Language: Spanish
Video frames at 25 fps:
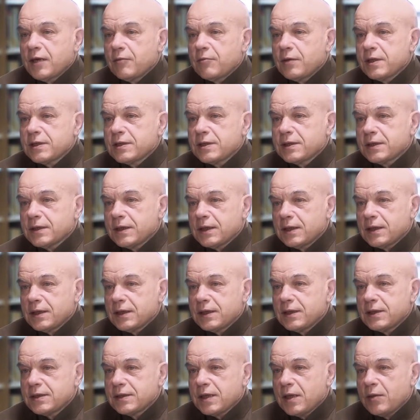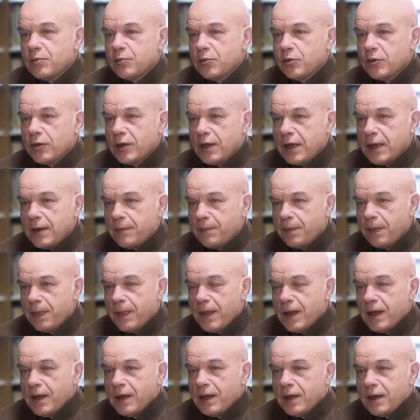además en esa época
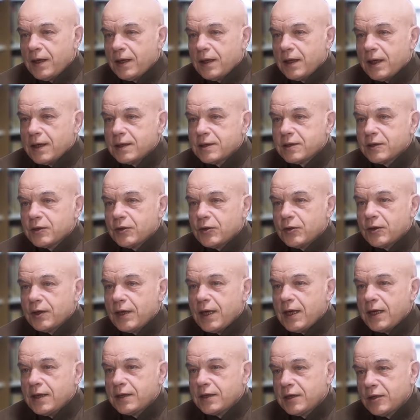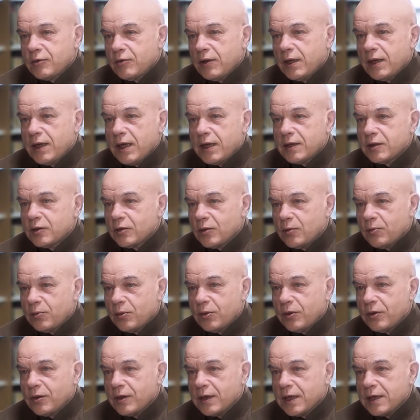la historia antigua y la
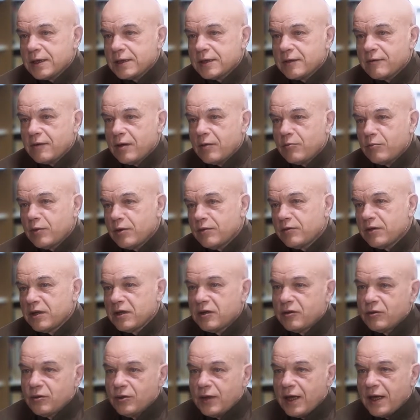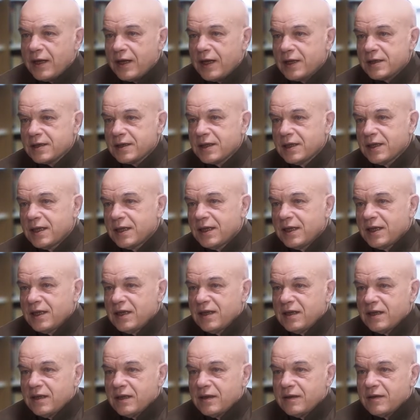antropología estaban muy vinculadas
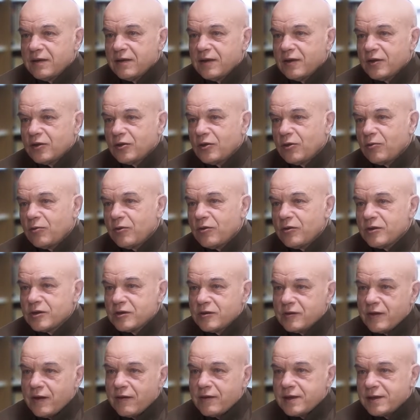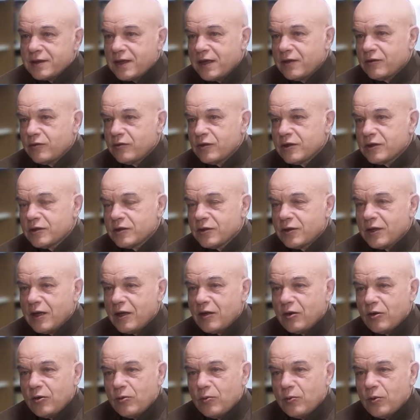y en cierto modo estudiabas tanto historia
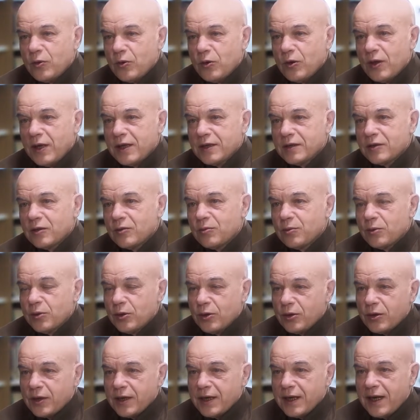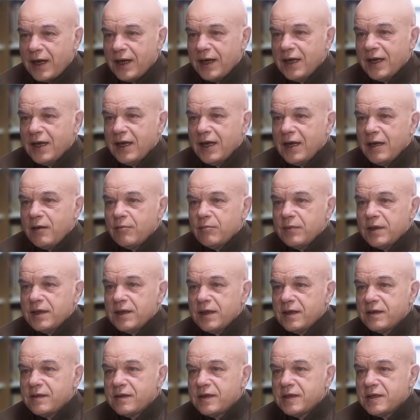como antropología. Mi
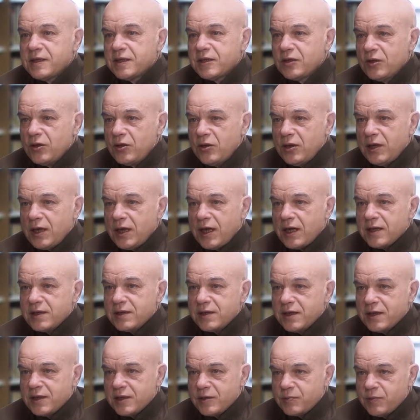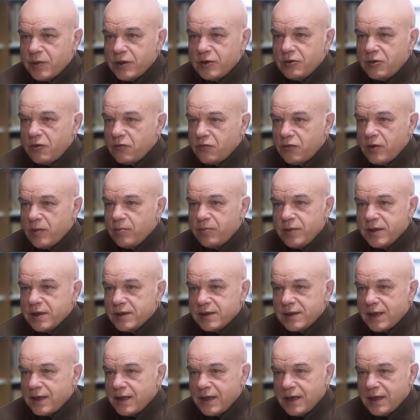decisión a ese respecto fue
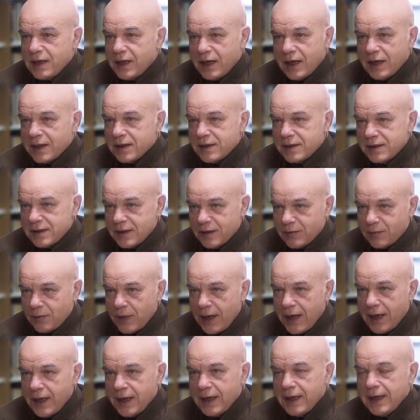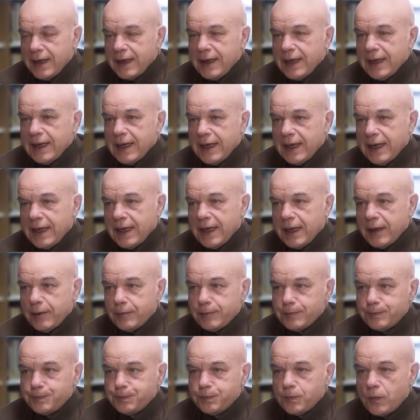pensada y clarísima.
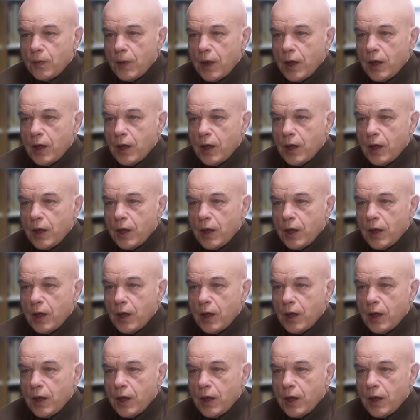Em,